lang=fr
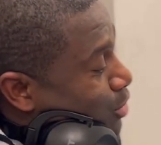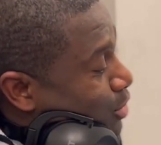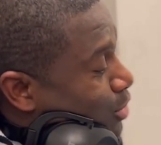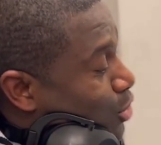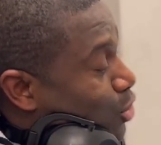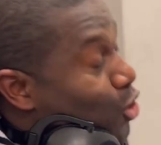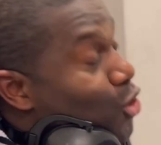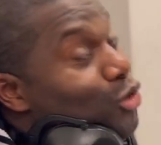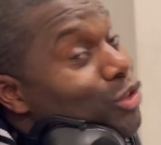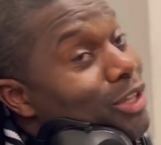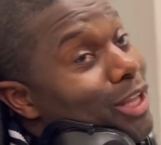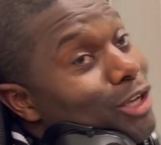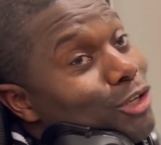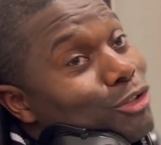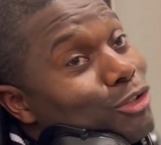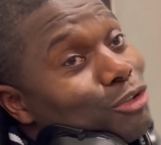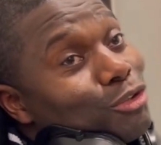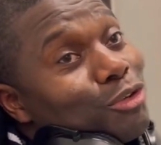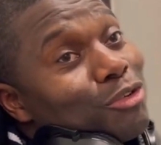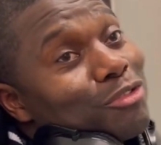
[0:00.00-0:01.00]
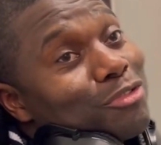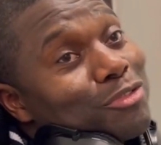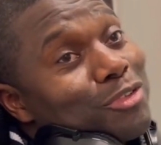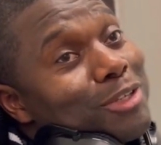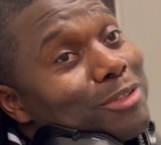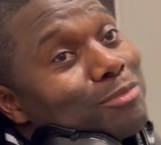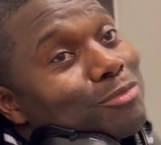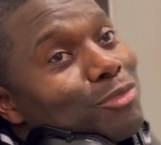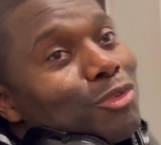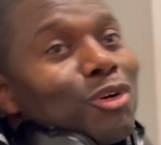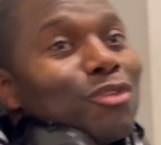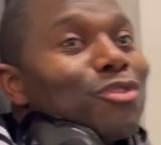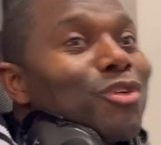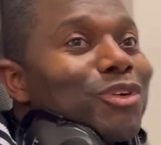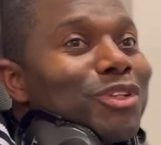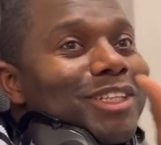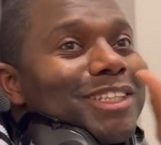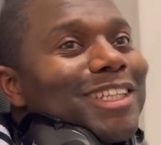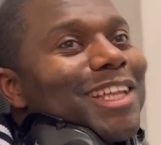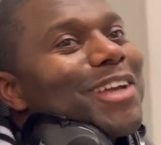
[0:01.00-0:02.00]
euh, Connexion que vous
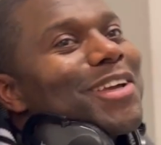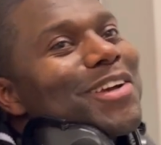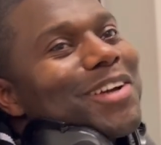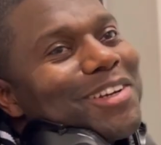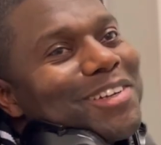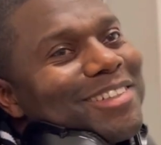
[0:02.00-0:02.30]
connaissez d'ailleurs.